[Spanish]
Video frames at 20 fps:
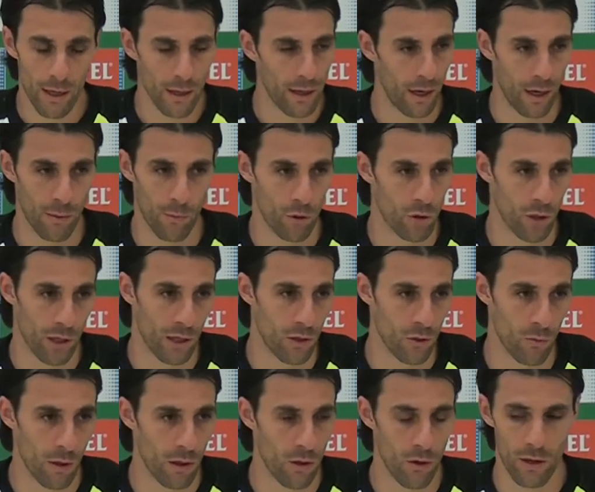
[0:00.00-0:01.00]
queremos seguir
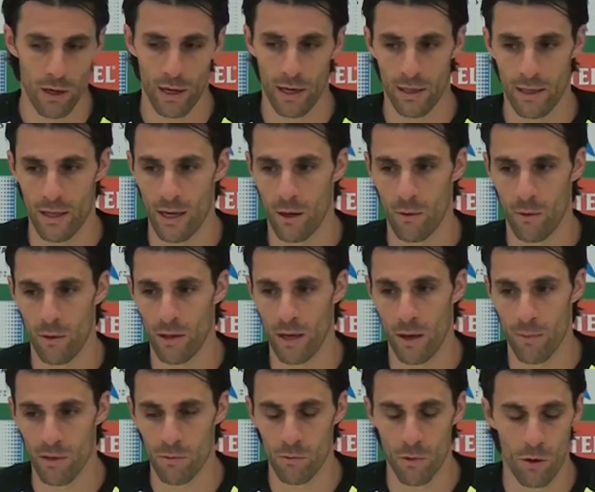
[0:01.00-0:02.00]
sumando y llegar ya,
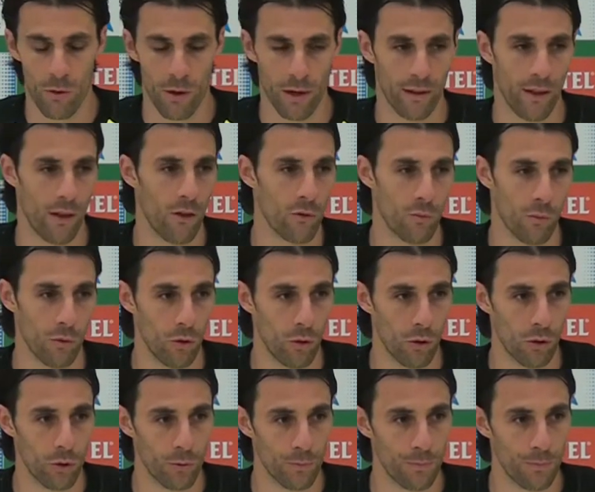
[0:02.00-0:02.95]
ya mismo a 42 puntos.